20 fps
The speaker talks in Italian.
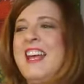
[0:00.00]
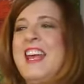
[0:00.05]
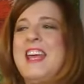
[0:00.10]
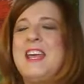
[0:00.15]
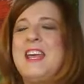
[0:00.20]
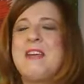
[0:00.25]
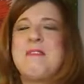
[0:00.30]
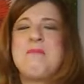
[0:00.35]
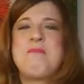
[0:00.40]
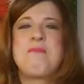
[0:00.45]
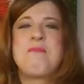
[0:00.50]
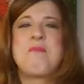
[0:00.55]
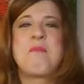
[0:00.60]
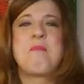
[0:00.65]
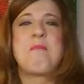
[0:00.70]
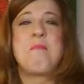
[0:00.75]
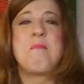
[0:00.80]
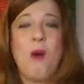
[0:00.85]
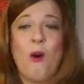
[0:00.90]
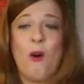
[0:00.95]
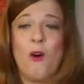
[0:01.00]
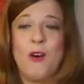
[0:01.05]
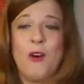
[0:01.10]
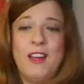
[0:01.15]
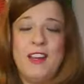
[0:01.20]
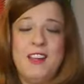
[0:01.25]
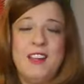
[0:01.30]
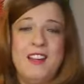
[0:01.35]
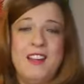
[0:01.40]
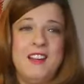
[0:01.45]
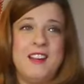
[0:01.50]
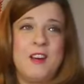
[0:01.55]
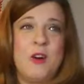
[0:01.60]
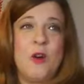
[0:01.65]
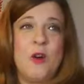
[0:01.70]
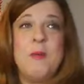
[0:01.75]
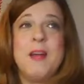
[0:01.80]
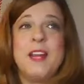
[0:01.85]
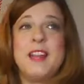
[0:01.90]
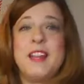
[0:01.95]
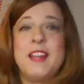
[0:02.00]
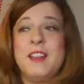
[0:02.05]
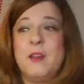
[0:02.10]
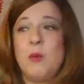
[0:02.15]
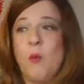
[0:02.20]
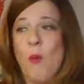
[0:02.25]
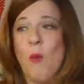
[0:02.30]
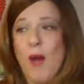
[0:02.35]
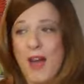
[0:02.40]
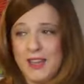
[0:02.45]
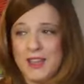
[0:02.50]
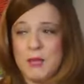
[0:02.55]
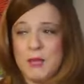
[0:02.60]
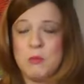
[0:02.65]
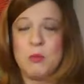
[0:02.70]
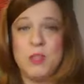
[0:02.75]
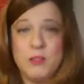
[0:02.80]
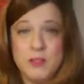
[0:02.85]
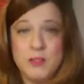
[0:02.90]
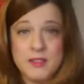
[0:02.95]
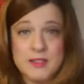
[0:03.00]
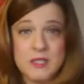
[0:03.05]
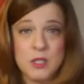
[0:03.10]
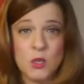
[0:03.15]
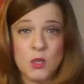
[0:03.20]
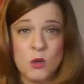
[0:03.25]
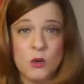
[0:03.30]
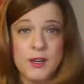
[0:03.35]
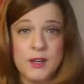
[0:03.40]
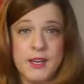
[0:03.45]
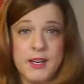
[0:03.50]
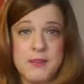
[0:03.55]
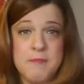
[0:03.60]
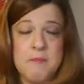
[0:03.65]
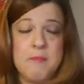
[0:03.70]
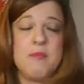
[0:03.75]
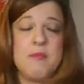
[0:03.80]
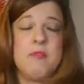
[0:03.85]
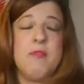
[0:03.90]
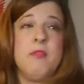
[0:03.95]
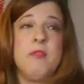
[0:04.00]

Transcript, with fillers: E, ehm, poi, eh, come quarta motivazione,